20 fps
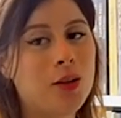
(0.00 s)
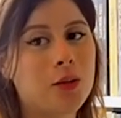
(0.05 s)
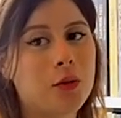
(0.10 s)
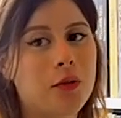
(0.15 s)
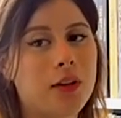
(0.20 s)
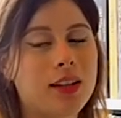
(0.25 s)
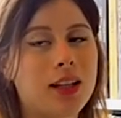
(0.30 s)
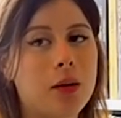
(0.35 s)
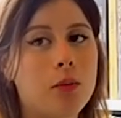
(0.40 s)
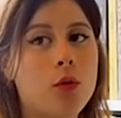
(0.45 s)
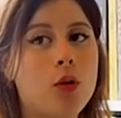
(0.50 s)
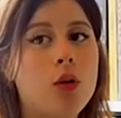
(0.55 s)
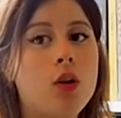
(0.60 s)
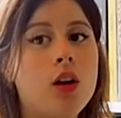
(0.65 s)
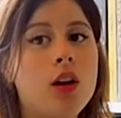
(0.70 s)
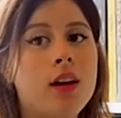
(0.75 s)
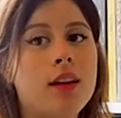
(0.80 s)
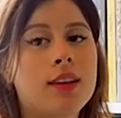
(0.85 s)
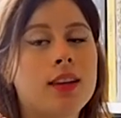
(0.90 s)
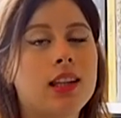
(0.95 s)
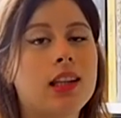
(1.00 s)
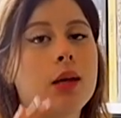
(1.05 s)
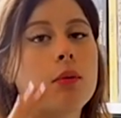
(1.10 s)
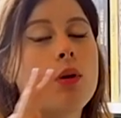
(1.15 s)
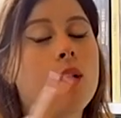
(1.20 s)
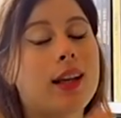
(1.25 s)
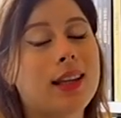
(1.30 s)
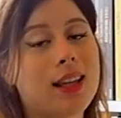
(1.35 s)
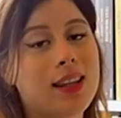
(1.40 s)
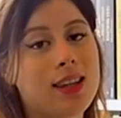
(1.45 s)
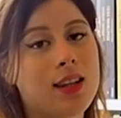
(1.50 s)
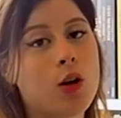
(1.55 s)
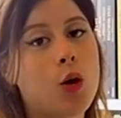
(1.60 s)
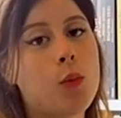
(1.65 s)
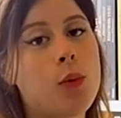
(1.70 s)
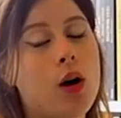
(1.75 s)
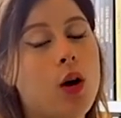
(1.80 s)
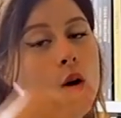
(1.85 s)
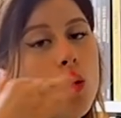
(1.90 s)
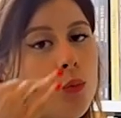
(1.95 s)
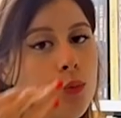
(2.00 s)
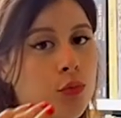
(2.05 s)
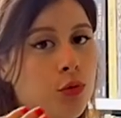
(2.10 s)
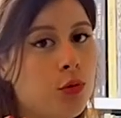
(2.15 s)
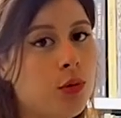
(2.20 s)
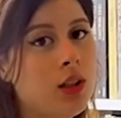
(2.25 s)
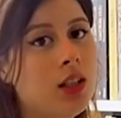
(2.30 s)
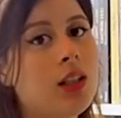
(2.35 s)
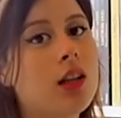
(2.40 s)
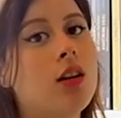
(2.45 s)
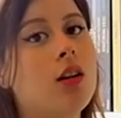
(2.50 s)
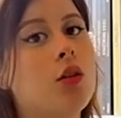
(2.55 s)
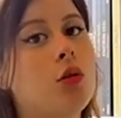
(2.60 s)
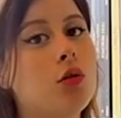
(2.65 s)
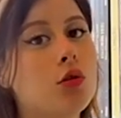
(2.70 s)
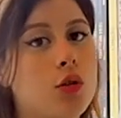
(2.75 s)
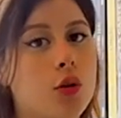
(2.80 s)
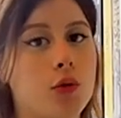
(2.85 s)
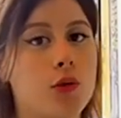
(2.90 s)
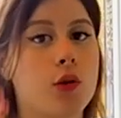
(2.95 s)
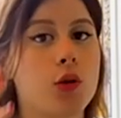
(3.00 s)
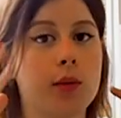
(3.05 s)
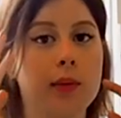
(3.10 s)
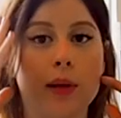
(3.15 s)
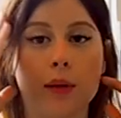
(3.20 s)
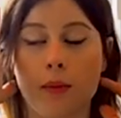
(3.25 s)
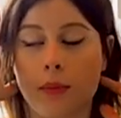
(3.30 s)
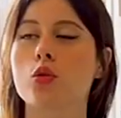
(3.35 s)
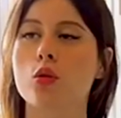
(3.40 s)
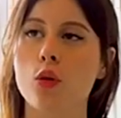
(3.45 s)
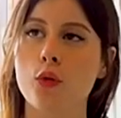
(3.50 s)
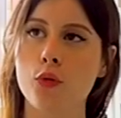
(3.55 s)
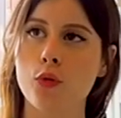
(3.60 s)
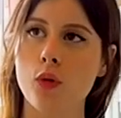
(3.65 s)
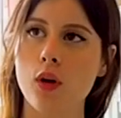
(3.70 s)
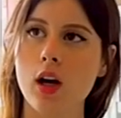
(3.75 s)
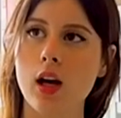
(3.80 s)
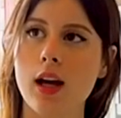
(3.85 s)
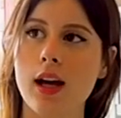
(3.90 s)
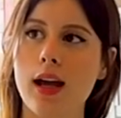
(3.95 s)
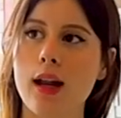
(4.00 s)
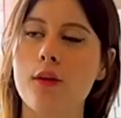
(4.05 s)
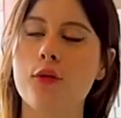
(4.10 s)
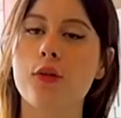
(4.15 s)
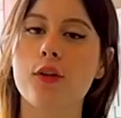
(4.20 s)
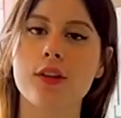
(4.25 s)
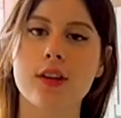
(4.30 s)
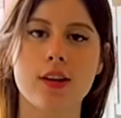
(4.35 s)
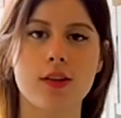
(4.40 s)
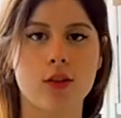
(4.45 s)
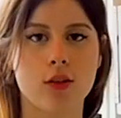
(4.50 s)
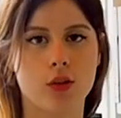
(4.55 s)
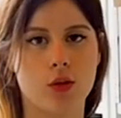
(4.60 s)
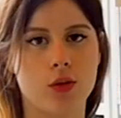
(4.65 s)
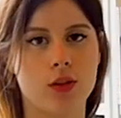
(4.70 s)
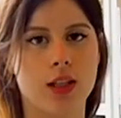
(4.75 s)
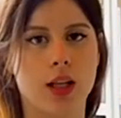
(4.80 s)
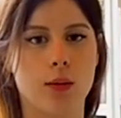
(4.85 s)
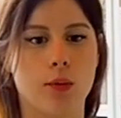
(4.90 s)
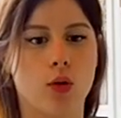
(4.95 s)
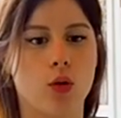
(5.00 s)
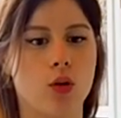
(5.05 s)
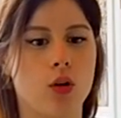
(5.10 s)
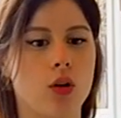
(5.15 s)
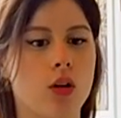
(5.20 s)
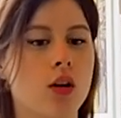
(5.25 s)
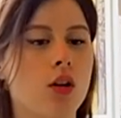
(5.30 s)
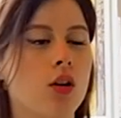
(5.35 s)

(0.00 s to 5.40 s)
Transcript: Donc fatalement, c'est d'abord adressé aux parents, puis euh, aux enfants eux-mêmes. Autrefois, elle faisait sens finalement